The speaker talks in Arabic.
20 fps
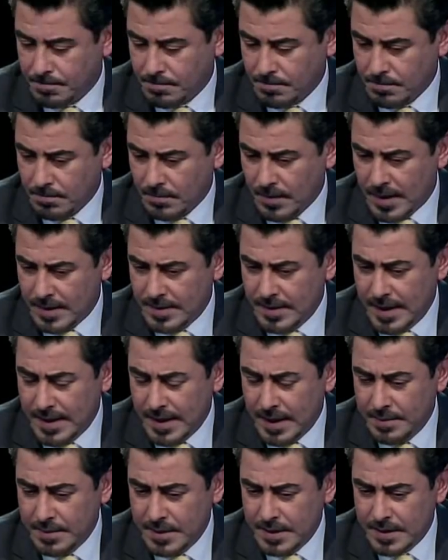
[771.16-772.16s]
سعد
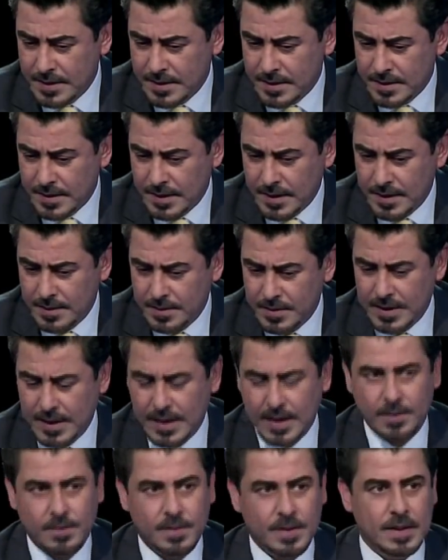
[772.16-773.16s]
امير احنا بدينا
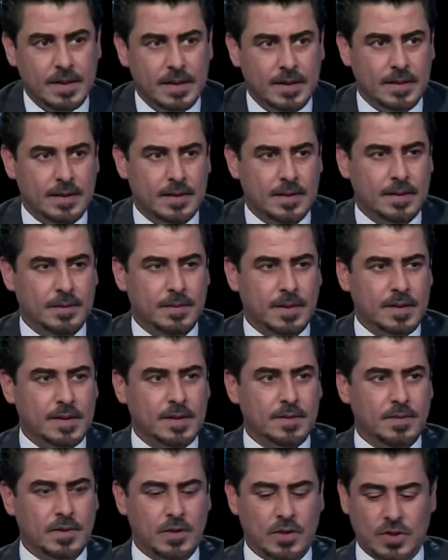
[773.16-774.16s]
بمنصب
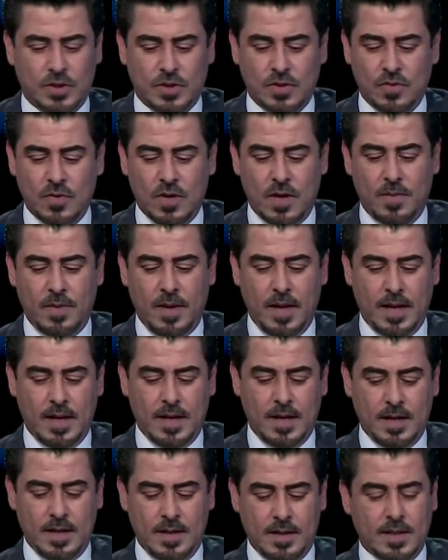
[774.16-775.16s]
مجلس النواب لان
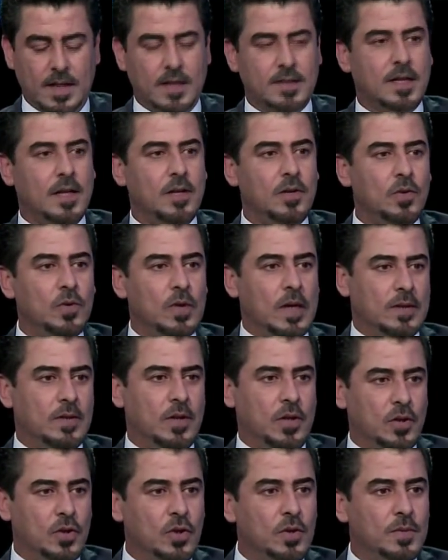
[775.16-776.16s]
الجلسه الاولى
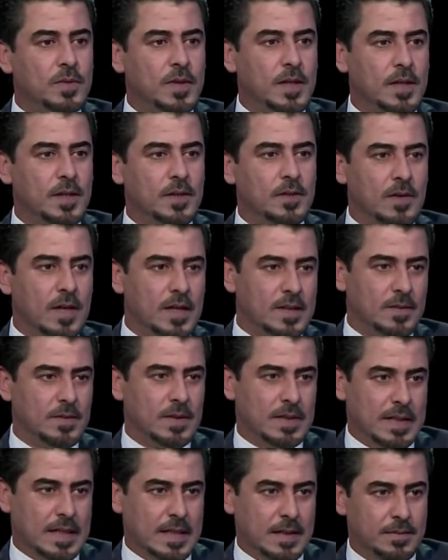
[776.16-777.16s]
تحكمنا انه لازم
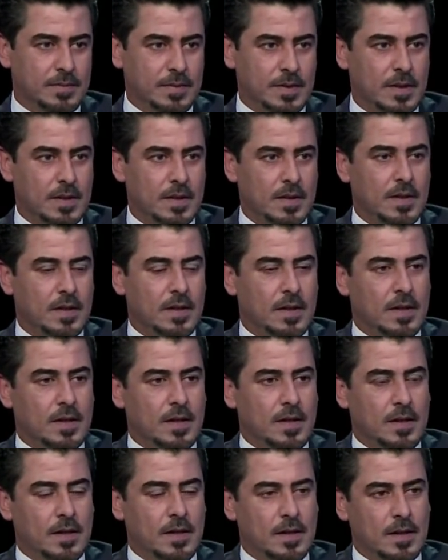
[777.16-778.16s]
ننتخب
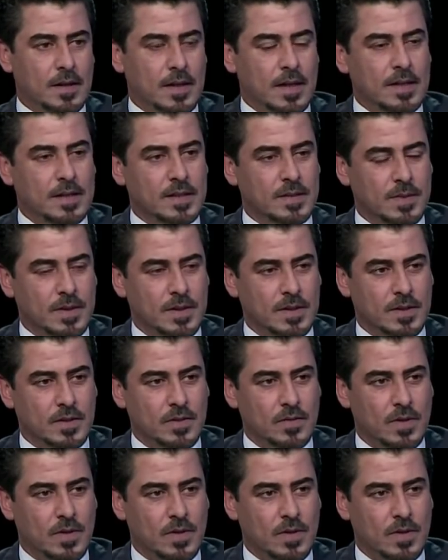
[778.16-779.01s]
آه، رئيس مجلس النواب